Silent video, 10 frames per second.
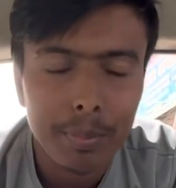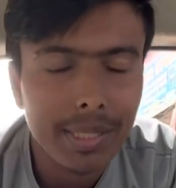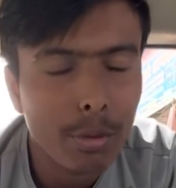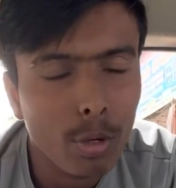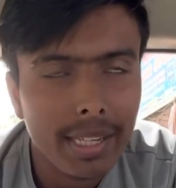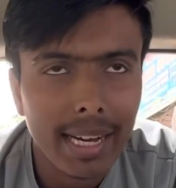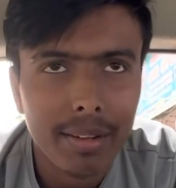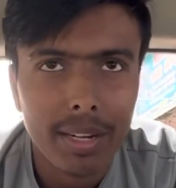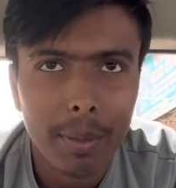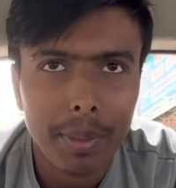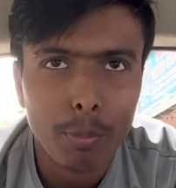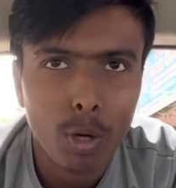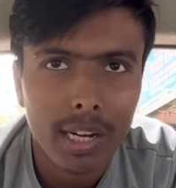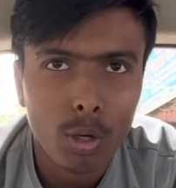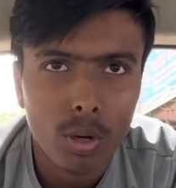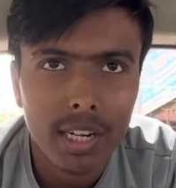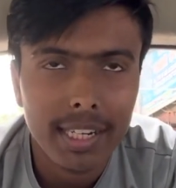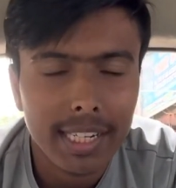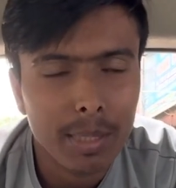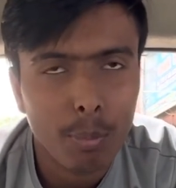भैया वही रहने वाला अपना पुराना
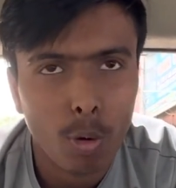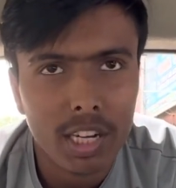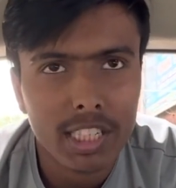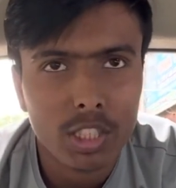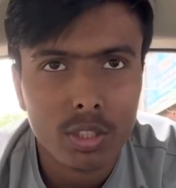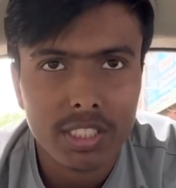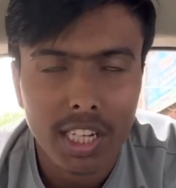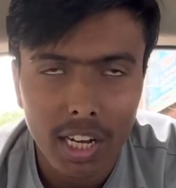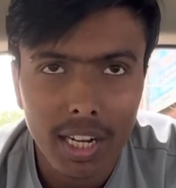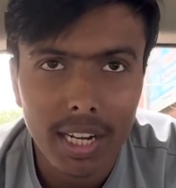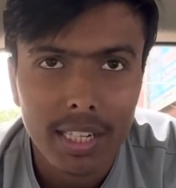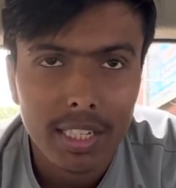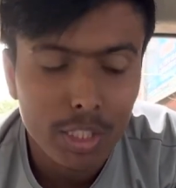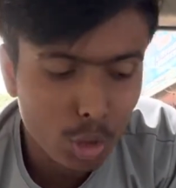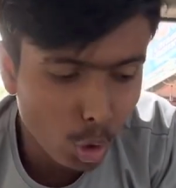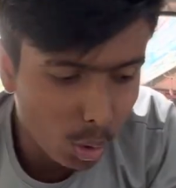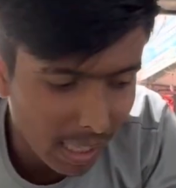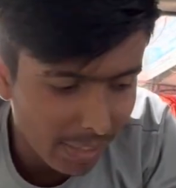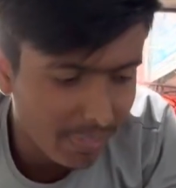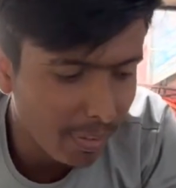क्वालिटी इम्पोर्टेंट शाखा जो
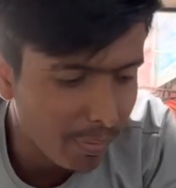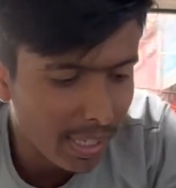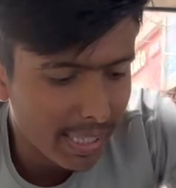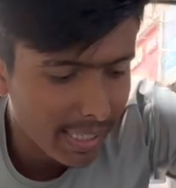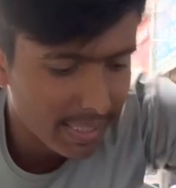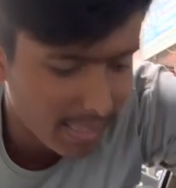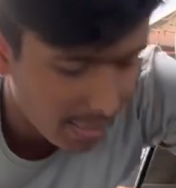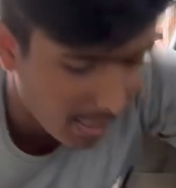लाइफ टाइम वारंटी के साथ